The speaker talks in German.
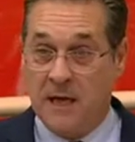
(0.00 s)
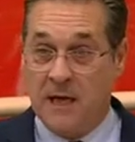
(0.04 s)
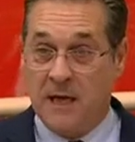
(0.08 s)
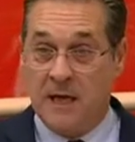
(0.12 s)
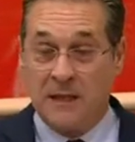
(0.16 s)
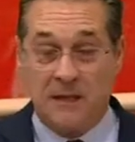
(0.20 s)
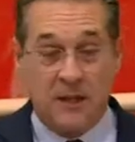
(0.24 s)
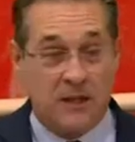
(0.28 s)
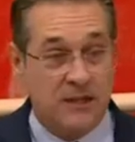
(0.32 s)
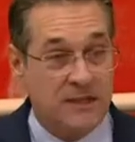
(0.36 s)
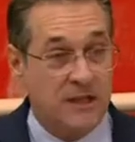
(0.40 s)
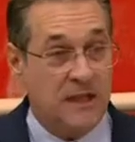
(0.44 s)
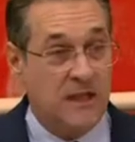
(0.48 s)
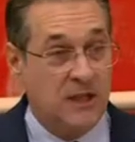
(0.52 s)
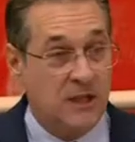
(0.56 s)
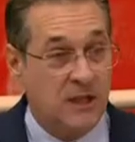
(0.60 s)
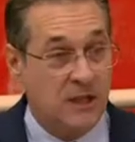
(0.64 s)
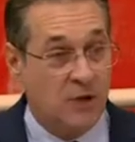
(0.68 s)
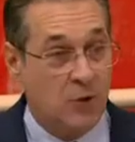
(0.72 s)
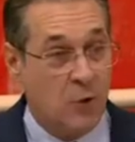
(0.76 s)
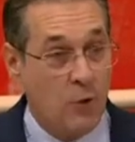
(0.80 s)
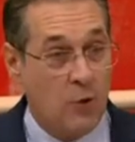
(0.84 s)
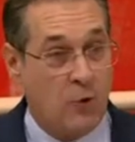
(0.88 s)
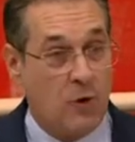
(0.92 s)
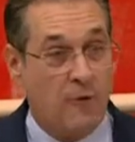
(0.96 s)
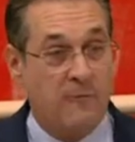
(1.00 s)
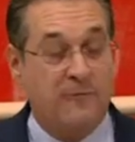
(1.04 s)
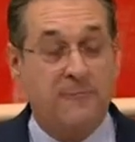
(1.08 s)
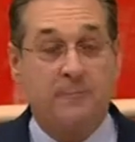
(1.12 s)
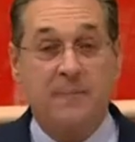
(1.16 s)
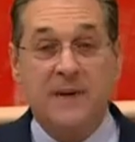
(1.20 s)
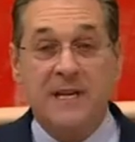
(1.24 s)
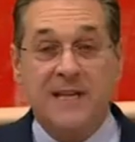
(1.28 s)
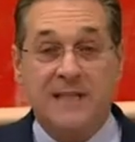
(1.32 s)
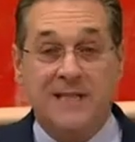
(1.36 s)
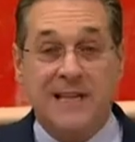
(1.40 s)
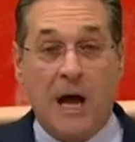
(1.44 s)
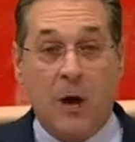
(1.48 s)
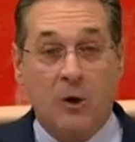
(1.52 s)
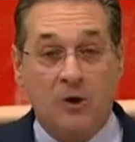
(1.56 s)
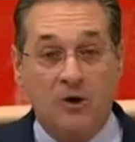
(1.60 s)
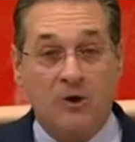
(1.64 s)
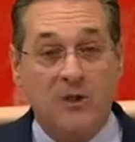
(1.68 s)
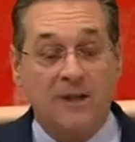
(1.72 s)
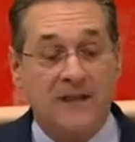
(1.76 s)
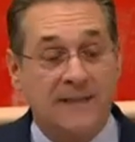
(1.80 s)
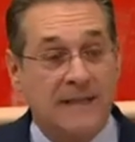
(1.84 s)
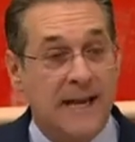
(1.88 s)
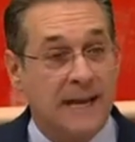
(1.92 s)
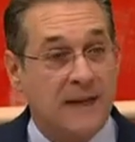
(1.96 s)
dass in Zukunft bis
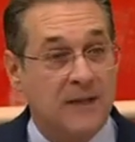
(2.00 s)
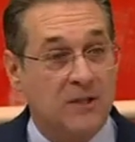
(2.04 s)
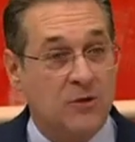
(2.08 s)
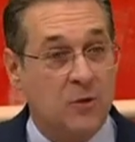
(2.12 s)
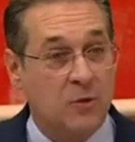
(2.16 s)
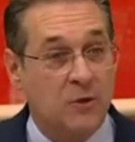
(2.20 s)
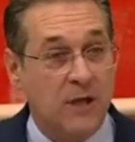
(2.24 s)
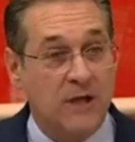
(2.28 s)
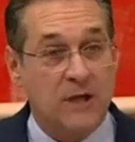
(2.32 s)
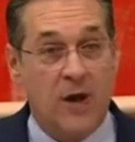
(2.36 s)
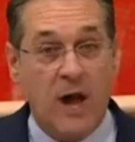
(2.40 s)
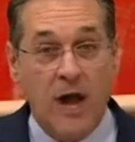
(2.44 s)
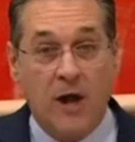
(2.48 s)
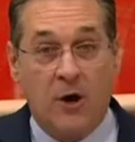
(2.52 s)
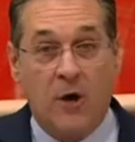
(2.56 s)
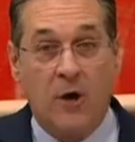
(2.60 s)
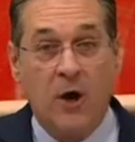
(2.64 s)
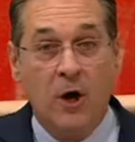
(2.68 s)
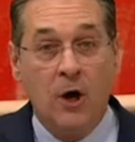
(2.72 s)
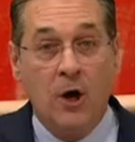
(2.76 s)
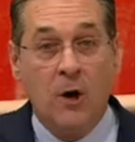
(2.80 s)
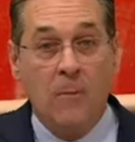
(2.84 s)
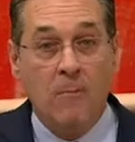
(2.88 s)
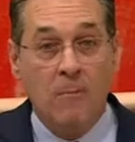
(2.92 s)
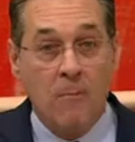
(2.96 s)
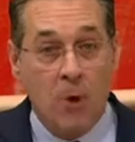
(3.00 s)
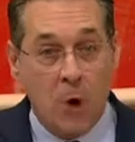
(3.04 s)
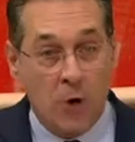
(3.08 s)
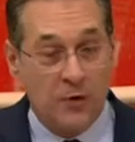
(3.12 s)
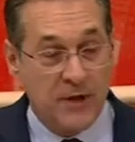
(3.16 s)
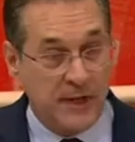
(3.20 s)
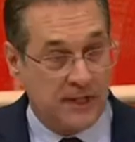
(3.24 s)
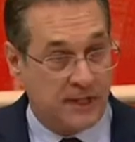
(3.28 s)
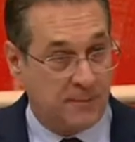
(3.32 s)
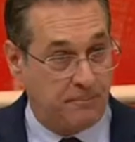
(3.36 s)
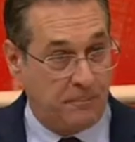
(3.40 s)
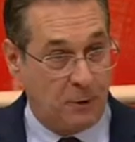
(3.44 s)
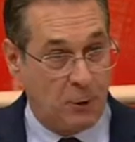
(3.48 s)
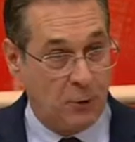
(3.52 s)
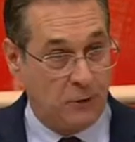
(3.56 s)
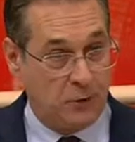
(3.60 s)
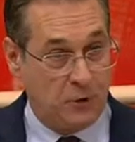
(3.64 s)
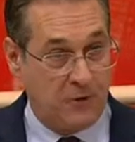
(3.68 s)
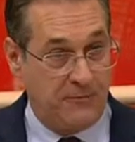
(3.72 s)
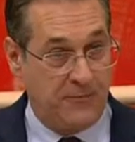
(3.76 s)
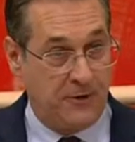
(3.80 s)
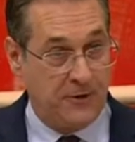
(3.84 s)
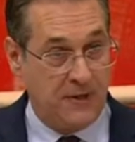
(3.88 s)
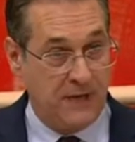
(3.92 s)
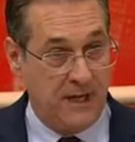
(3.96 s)
1600 Euro
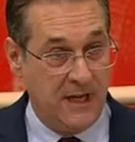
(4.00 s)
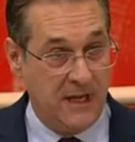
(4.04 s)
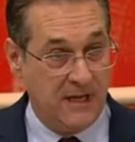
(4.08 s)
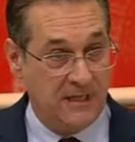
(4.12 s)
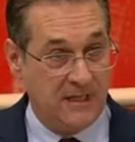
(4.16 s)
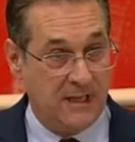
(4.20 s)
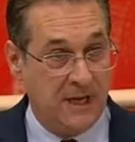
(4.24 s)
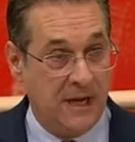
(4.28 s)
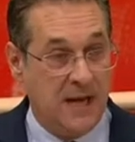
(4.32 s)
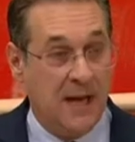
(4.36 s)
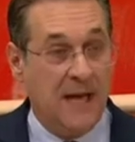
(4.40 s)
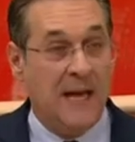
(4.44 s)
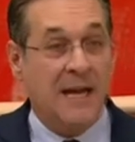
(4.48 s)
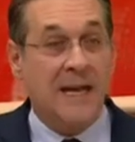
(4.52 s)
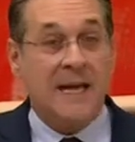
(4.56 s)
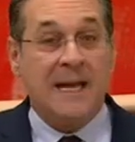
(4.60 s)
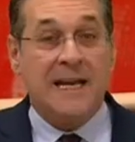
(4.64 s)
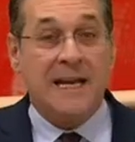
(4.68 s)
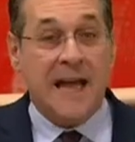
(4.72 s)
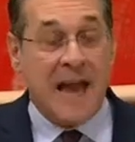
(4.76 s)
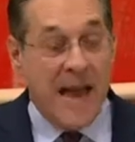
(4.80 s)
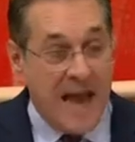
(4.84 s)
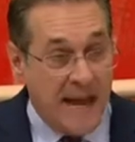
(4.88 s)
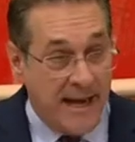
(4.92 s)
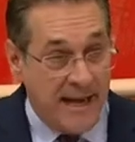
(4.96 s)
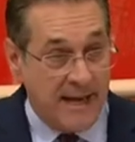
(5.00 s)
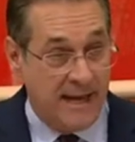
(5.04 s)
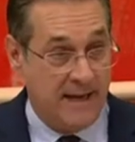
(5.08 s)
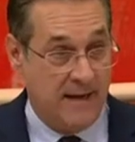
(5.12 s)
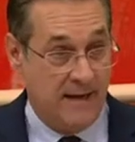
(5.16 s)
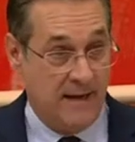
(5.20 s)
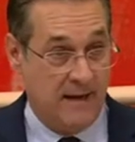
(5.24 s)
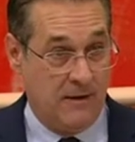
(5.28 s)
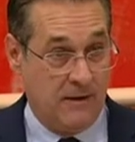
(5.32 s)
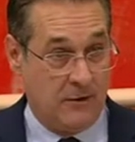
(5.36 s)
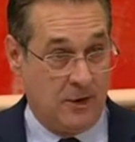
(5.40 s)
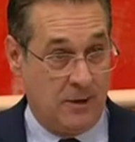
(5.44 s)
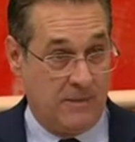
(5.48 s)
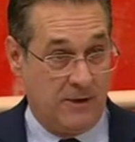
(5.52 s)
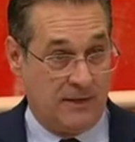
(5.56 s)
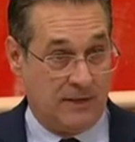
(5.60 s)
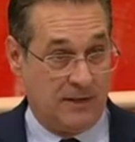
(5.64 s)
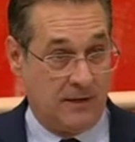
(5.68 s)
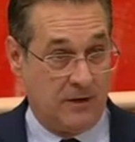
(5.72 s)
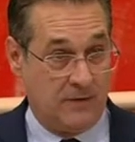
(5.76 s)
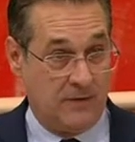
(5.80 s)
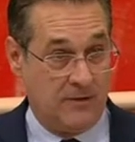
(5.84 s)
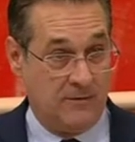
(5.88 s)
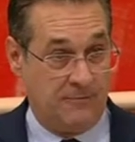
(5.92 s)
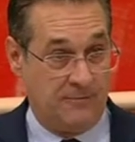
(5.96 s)
Monatsbruttoverdienst keine
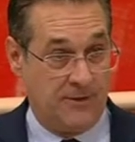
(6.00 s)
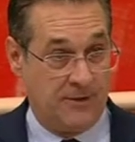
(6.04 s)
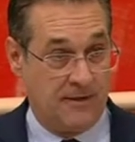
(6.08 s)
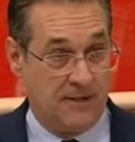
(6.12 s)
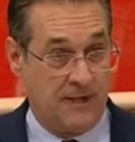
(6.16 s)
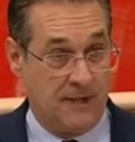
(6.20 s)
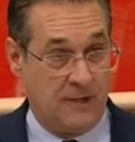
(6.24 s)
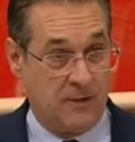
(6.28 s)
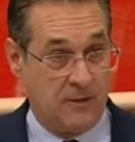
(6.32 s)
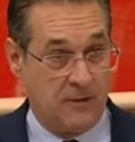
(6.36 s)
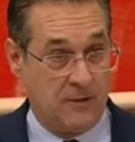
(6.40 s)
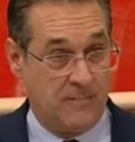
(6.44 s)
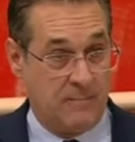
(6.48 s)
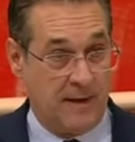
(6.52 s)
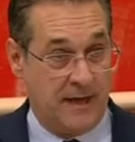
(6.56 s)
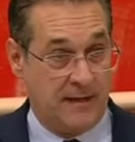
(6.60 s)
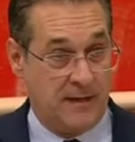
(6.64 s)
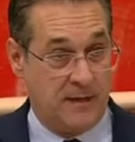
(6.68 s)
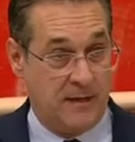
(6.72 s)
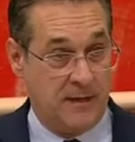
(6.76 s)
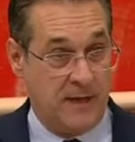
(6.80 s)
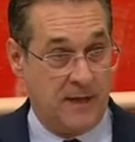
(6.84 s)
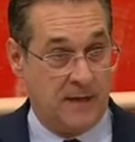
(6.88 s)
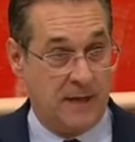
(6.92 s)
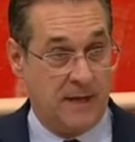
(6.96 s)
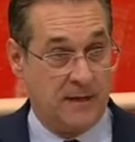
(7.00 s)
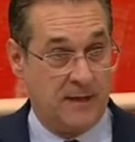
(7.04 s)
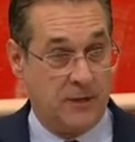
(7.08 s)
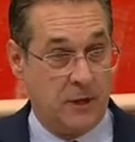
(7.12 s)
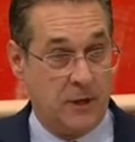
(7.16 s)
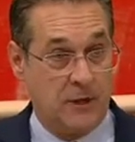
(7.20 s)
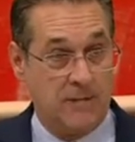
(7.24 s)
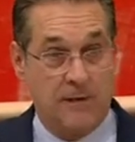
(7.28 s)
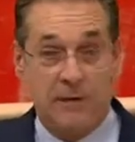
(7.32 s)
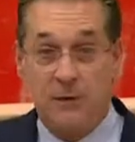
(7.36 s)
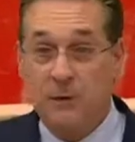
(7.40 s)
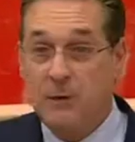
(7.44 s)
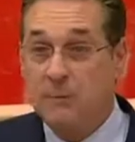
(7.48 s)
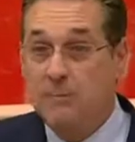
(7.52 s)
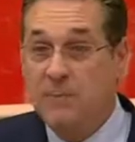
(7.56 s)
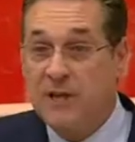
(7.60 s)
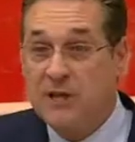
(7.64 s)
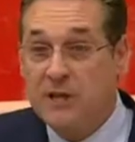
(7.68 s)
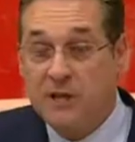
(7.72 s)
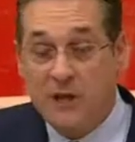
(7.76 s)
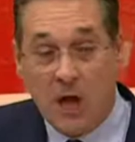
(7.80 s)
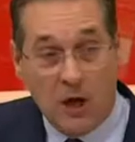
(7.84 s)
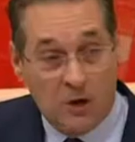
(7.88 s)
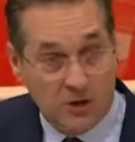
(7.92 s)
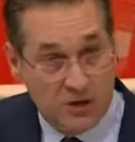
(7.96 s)
Arbeitslosenversicherungsbeiträge gezahlt werden und bis
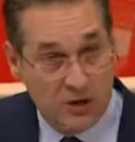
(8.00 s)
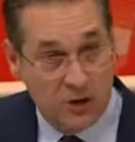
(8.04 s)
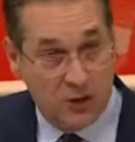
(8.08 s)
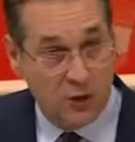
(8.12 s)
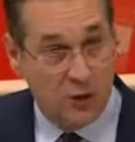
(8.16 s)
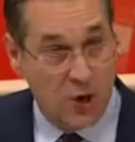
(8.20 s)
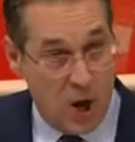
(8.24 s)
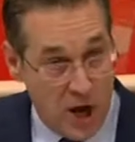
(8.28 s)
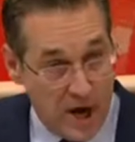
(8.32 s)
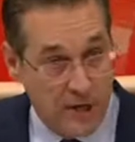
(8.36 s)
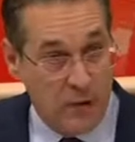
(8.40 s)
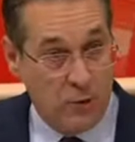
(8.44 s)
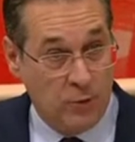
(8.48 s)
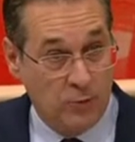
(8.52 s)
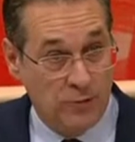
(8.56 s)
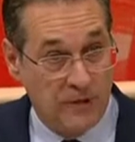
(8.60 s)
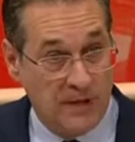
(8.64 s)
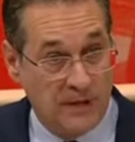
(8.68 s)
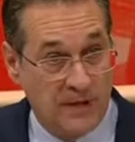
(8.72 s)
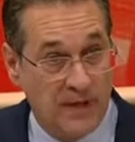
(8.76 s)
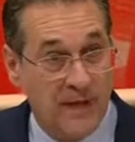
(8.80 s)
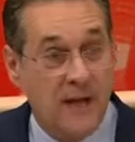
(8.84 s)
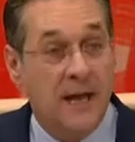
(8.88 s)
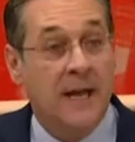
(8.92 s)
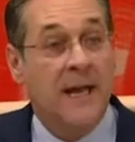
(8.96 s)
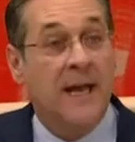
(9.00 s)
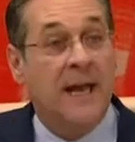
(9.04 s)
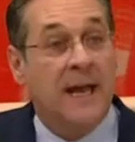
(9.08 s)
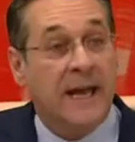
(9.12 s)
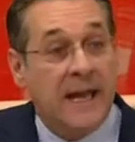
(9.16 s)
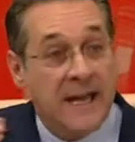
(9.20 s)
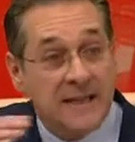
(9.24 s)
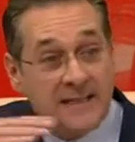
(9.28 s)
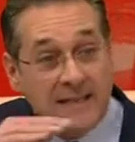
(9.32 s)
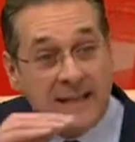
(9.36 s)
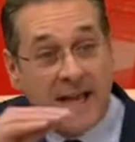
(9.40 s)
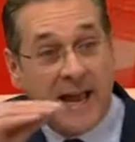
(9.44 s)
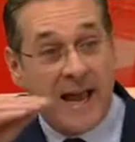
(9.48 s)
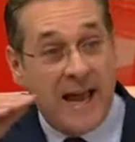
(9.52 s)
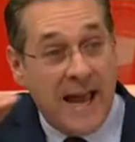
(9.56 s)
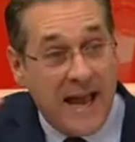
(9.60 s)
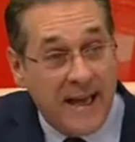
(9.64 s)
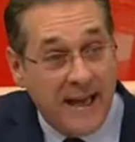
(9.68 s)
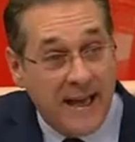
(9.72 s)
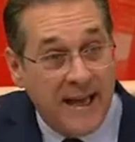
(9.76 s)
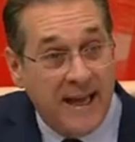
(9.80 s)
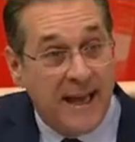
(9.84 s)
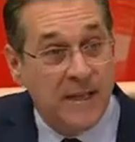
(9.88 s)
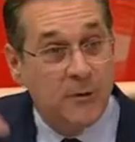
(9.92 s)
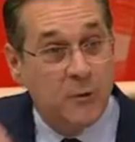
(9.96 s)
1900 es
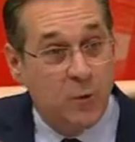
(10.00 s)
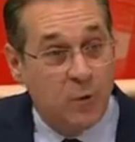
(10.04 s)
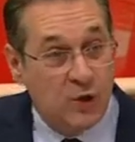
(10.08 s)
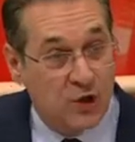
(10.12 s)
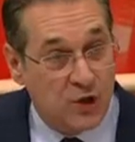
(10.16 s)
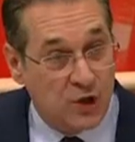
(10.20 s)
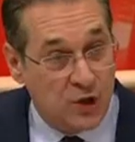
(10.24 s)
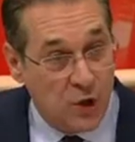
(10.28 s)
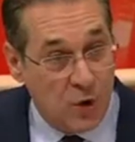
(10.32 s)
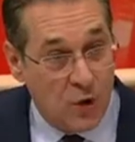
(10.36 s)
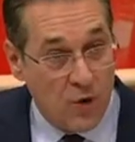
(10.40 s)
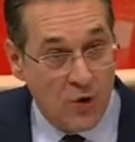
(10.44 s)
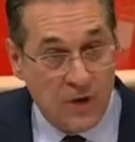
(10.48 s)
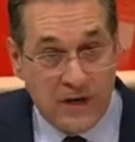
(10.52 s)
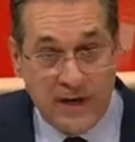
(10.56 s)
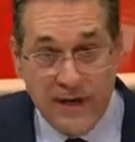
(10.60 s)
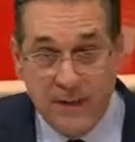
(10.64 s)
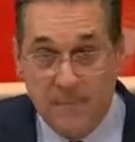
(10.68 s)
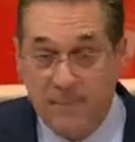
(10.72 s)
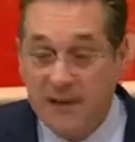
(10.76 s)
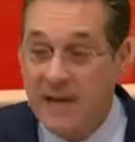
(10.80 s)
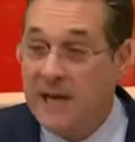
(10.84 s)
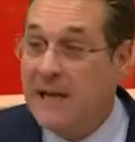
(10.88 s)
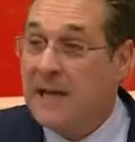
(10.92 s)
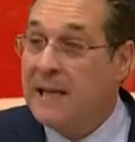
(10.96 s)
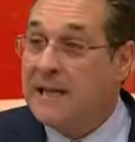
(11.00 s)
eine Reduktion gibt.